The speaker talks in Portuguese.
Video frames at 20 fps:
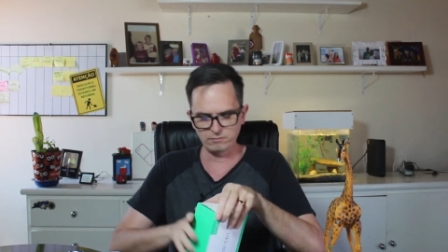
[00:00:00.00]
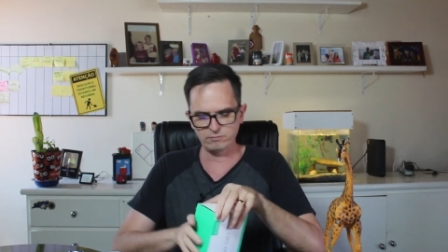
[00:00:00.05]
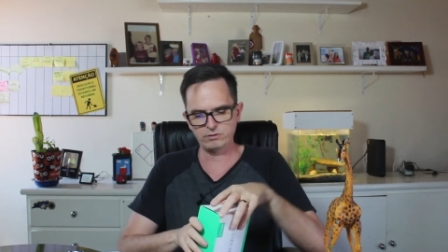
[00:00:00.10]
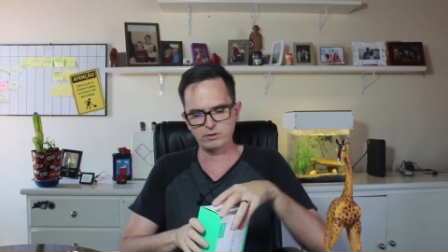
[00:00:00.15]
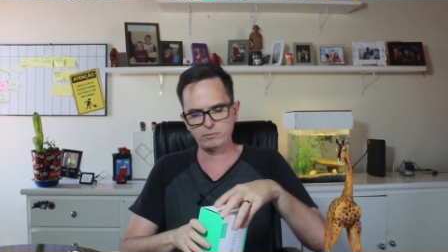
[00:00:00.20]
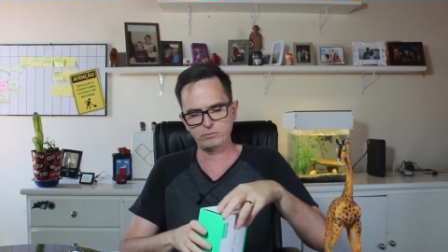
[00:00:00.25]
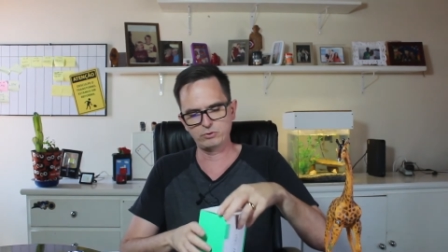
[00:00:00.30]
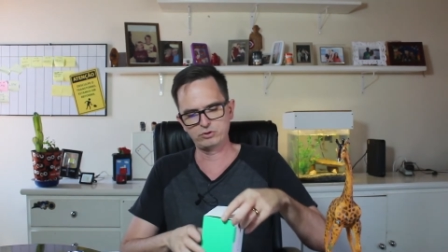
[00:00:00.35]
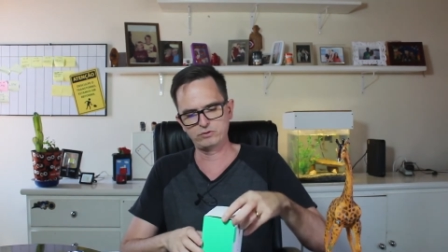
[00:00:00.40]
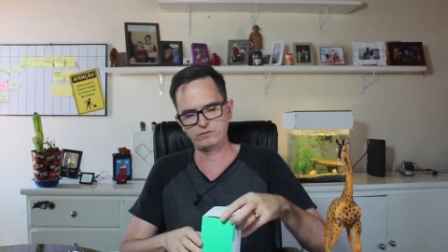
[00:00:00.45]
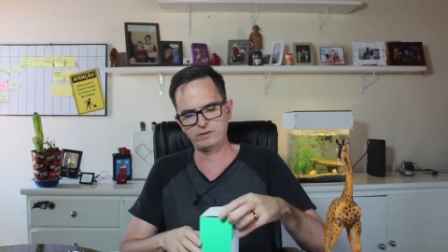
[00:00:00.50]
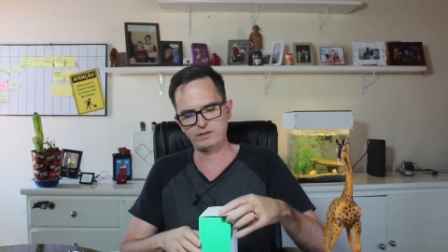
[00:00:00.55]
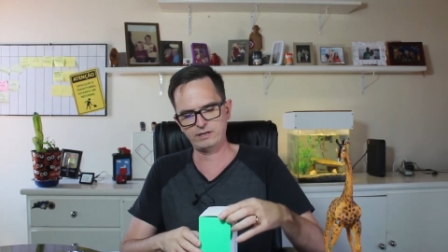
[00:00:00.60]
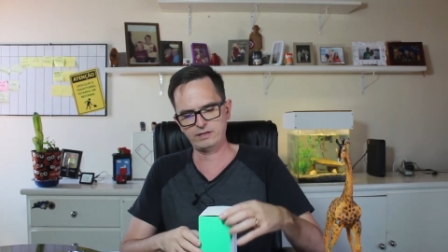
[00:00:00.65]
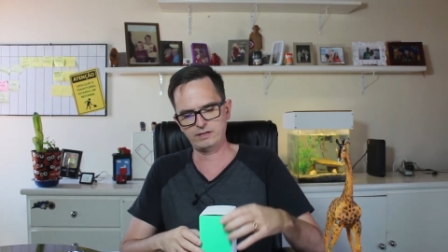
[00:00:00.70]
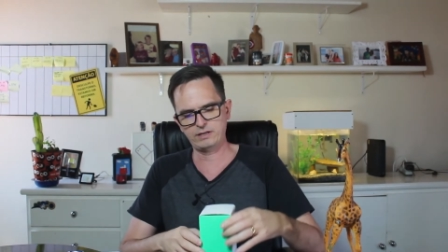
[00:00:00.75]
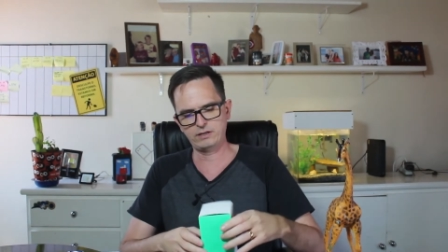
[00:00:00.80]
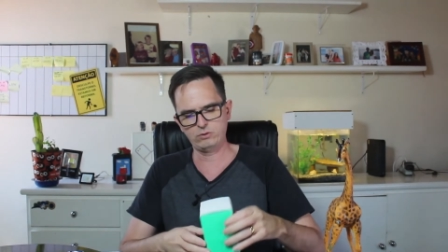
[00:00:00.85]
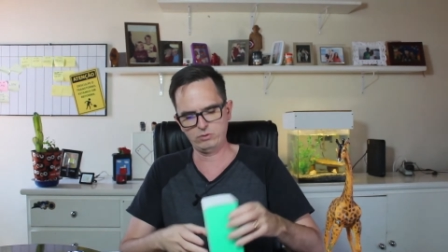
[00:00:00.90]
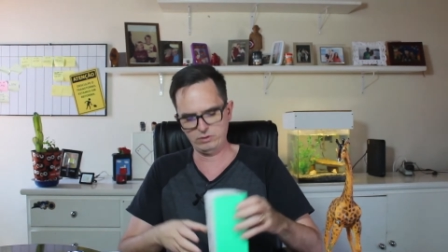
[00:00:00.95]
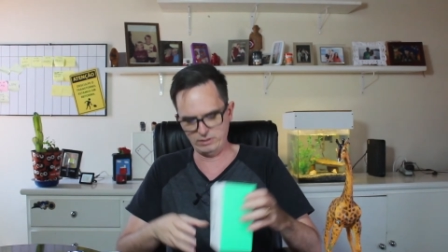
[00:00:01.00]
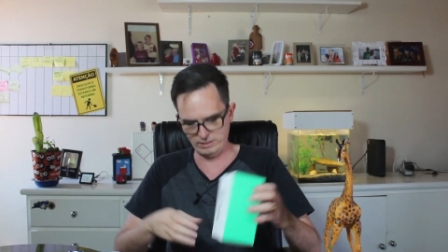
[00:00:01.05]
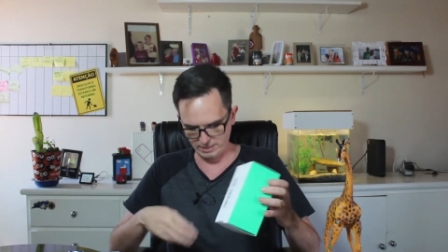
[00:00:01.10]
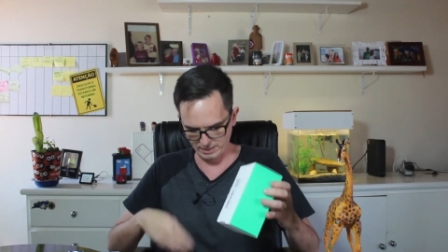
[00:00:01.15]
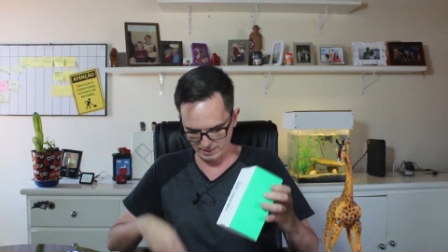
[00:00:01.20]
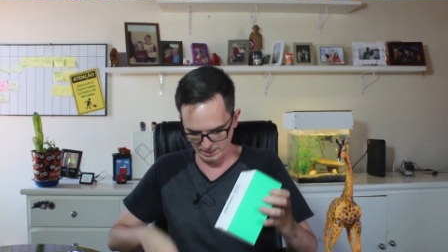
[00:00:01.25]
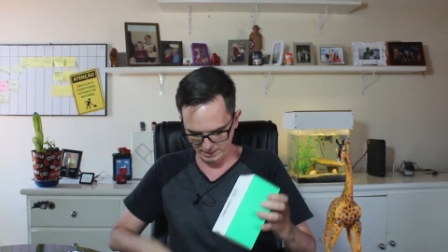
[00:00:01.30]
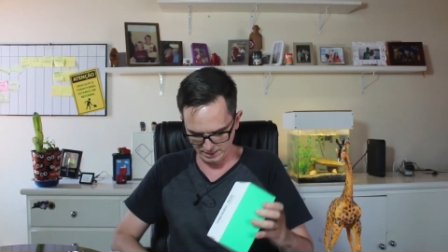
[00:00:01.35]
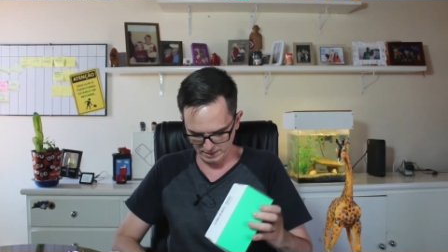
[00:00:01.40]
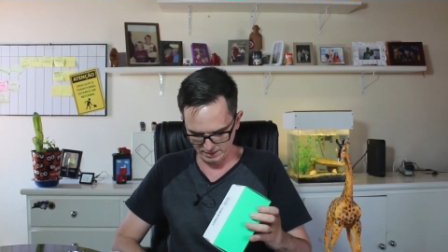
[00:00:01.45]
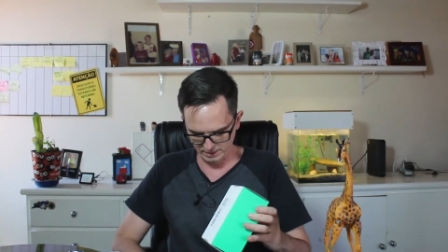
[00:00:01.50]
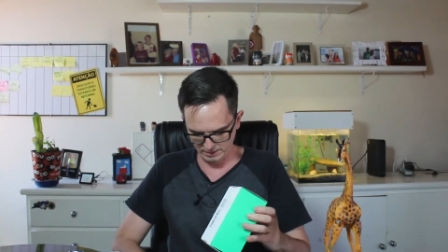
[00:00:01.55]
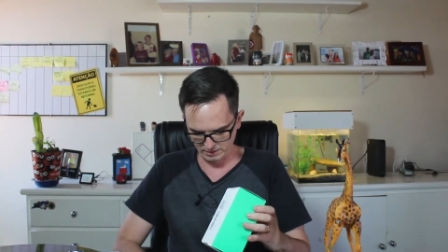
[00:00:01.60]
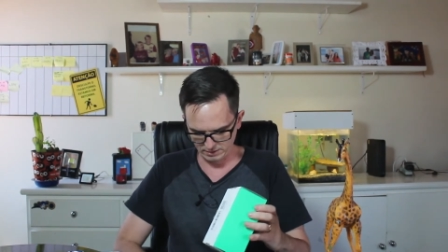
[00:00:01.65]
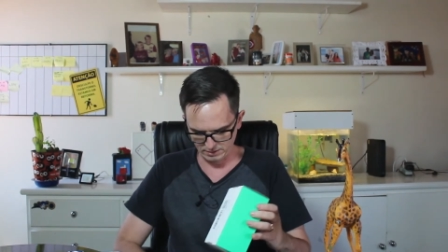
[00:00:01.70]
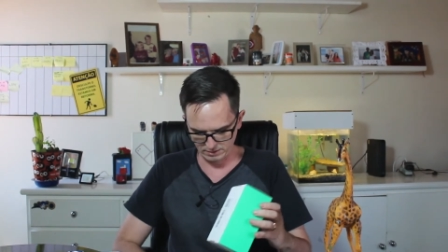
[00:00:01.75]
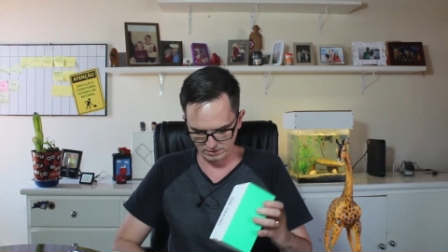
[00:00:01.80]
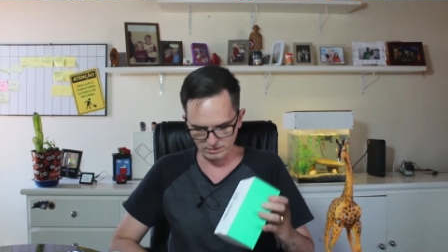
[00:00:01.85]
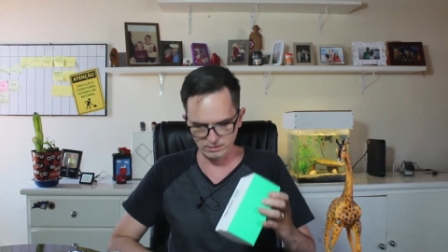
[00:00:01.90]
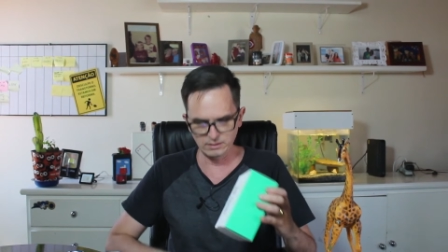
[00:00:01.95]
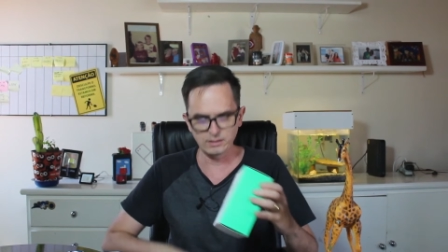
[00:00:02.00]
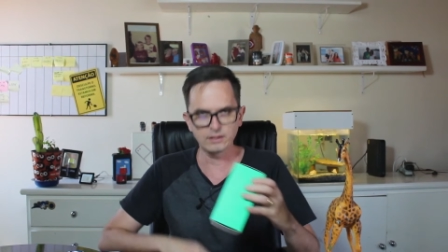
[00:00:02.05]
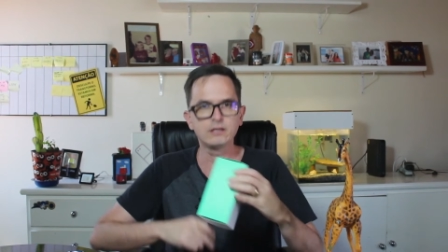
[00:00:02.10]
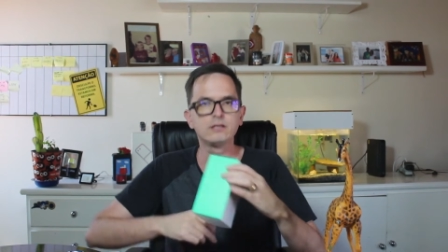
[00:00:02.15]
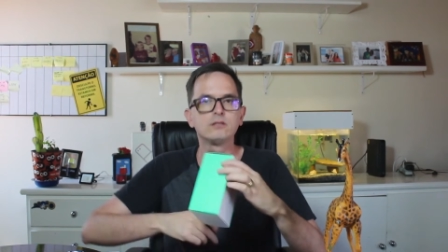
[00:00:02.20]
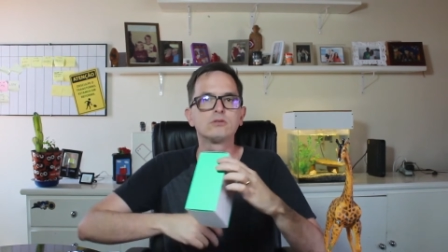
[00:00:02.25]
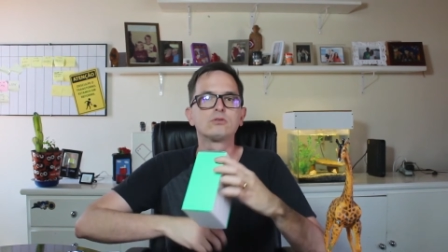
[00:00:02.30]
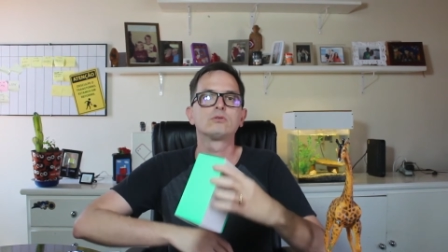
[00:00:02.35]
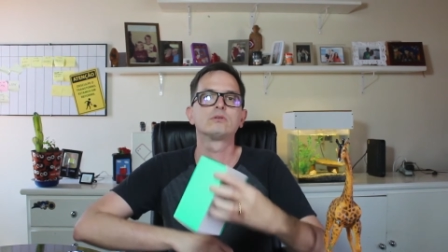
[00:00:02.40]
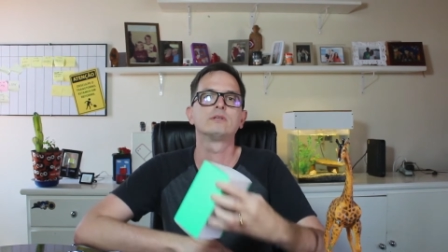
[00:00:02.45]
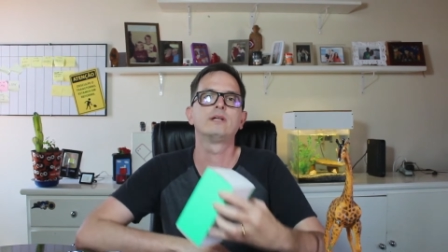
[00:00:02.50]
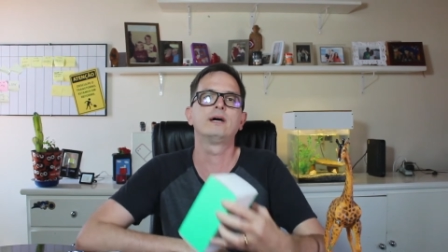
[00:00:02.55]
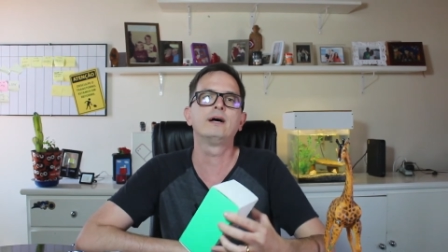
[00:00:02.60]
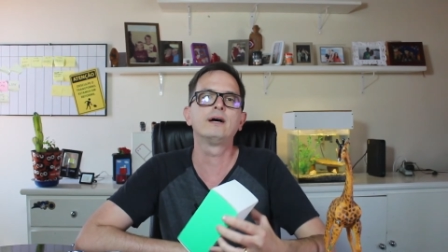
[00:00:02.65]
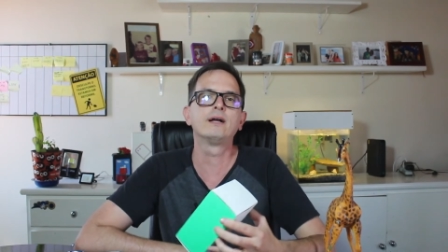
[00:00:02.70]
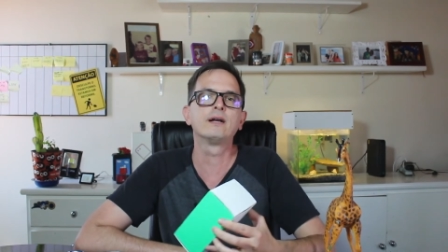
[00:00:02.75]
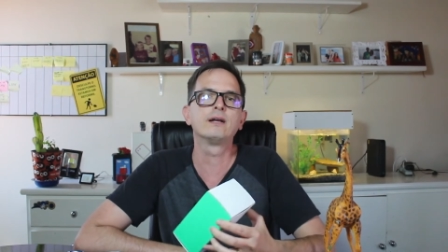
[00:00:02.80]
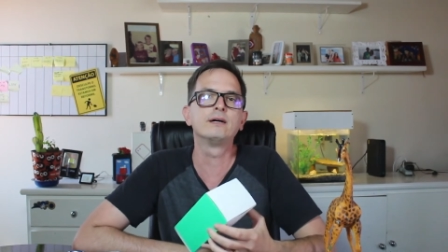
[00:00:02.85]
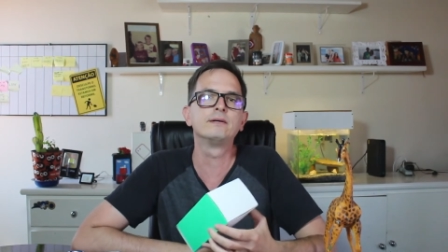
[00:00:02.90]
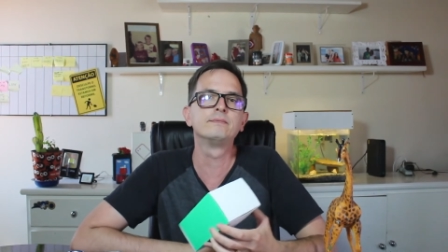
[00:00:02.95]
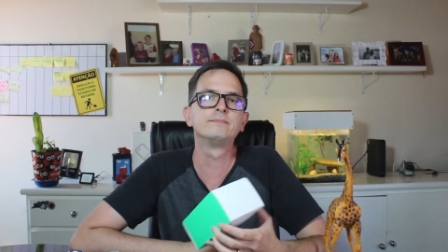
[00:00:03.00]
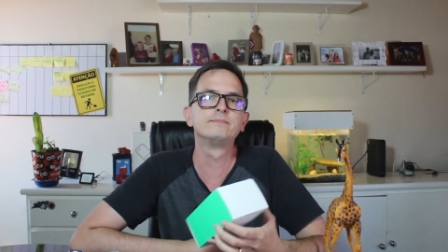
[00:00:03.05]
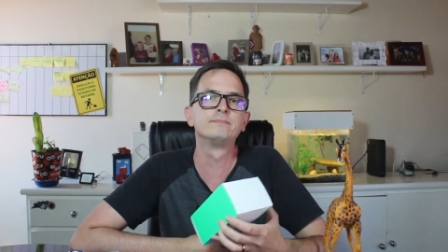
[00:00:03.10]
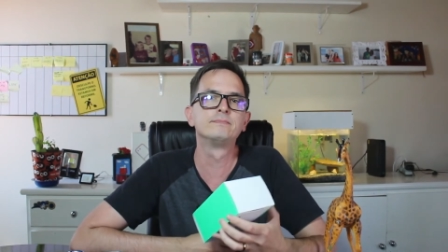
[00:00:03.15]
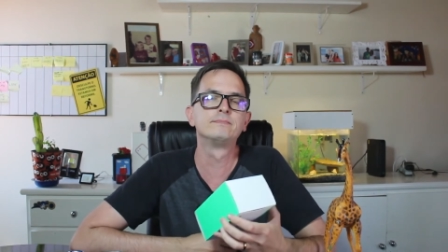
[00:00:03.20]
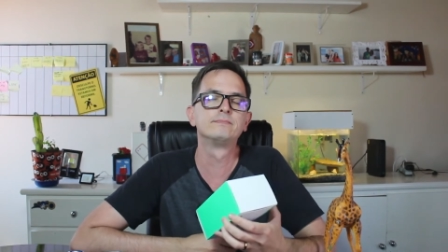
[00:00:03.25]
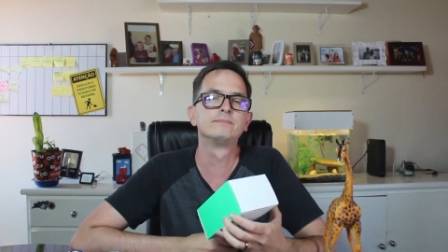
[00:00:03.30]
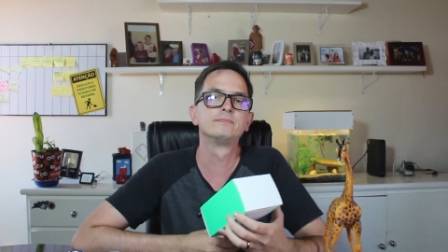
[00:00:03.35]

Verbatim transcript: Vamos ver aqui o que é dentro dela.